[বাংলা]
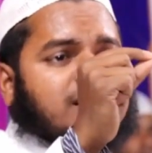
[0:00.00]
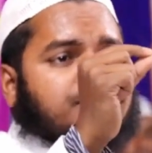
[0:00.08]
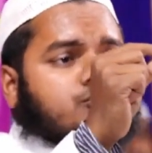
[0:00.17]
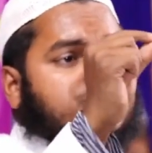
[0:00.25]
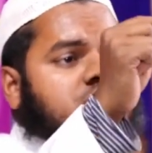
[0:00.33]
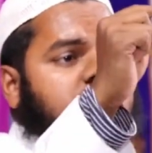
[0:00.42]
আপনি
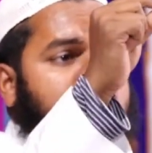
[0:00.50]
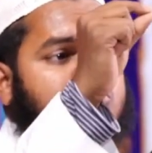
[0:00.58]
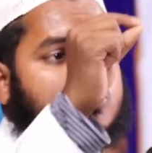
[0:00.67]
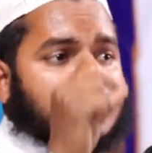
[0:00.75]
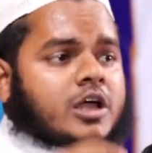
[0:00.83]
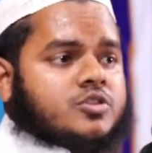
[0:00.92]
ওই দিনকে
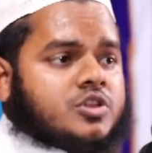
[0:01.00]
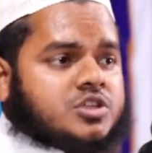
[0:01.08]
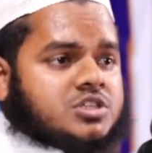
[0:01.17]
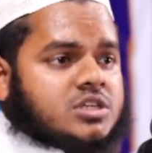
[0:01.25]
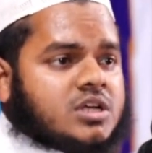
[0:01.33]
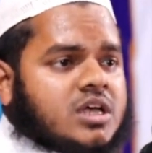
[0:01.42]
মূল্যায়ন
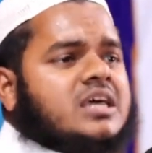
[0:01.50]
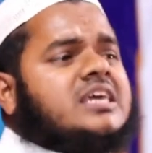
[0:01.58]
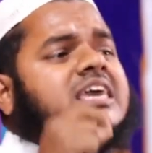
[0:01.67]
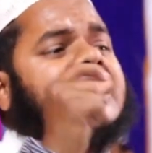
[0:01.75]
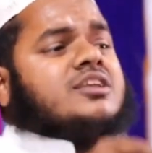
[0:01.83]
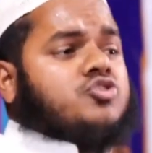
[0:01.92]
দিচ্ছেন
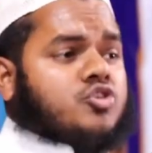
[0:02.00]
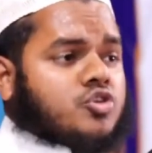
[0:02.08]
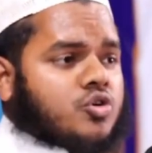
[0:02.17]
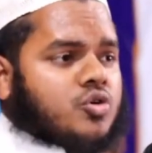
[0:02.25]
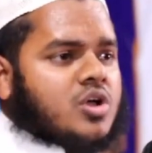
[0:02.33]
কি জন্য